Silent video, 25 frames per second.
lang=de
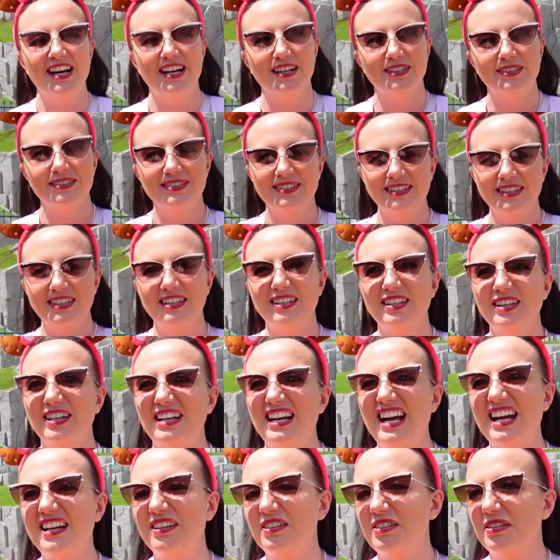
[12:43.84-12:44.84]
Ja, äh,
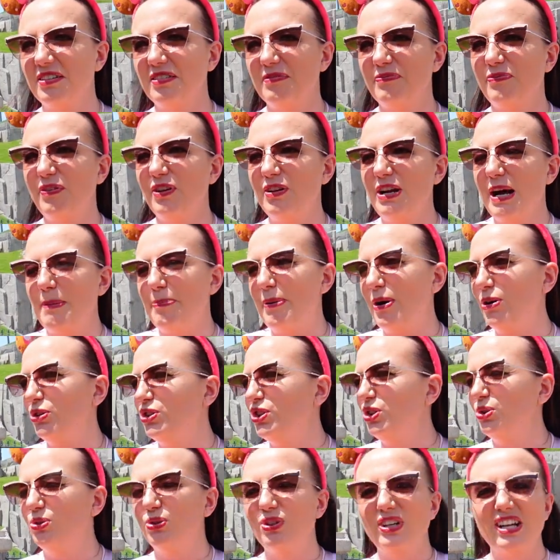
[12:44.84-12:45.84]
kann ja. von About
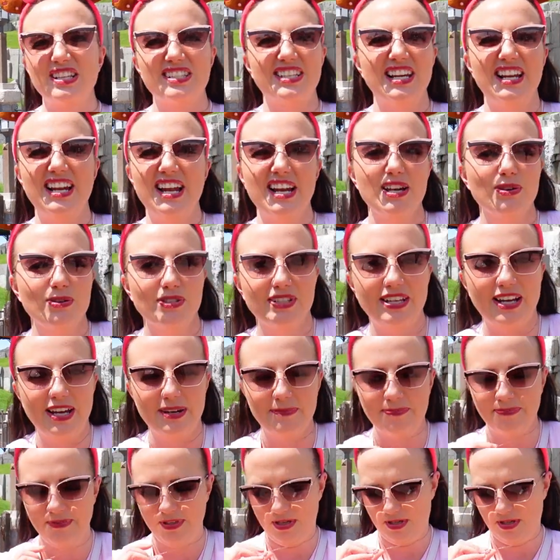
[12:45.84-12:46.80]
You oder Zalando sein.